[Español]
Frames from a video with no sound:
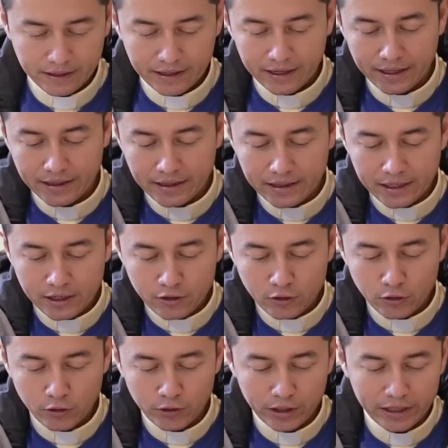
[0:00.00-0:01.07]

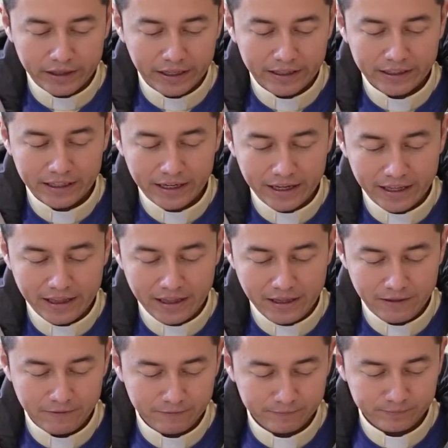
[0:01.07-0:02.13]
Cántico de Daniel.
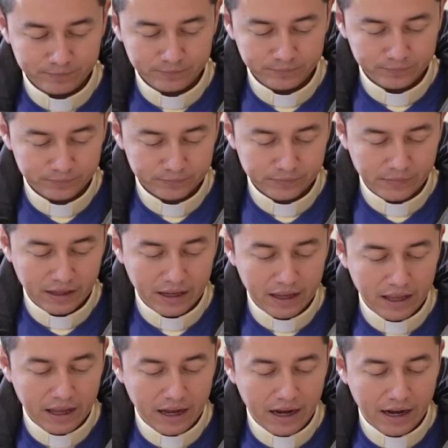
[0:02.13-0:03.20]

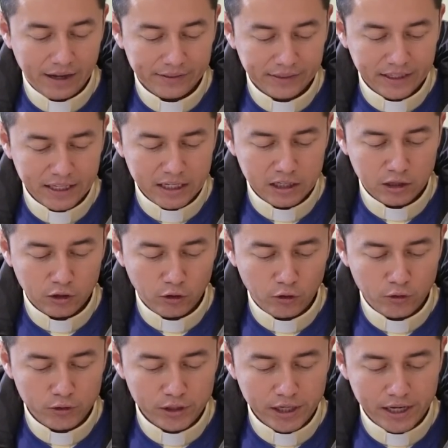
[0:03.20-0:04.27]
A ti
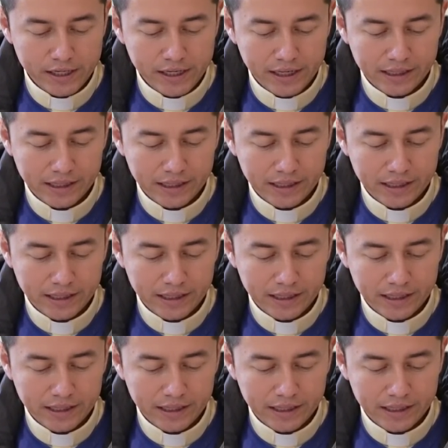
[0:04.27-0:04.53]
gloria y